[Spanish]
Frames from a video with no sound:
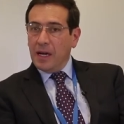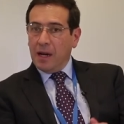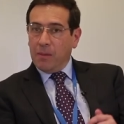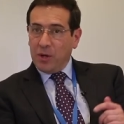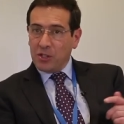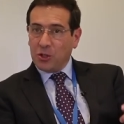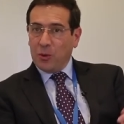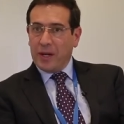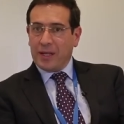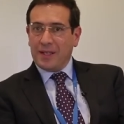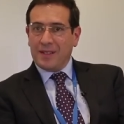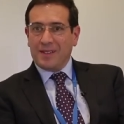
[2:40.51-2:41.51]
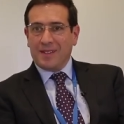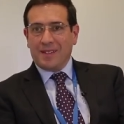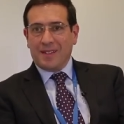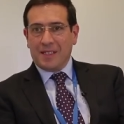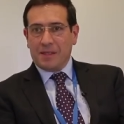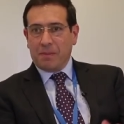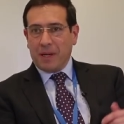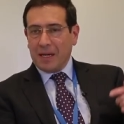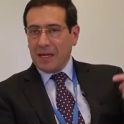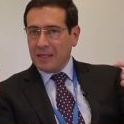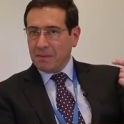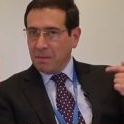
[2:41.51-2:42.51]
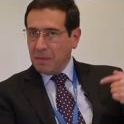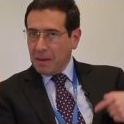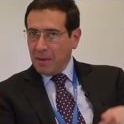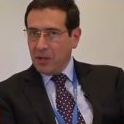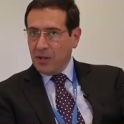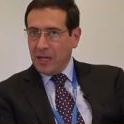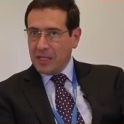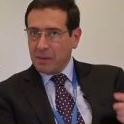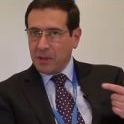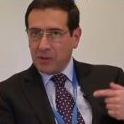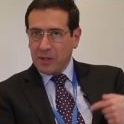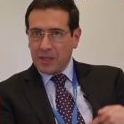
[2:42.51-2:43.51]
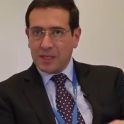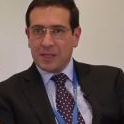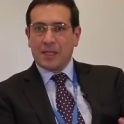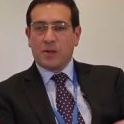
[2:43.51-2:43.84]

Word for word: El puesto verde es para la mayoría de las personas que se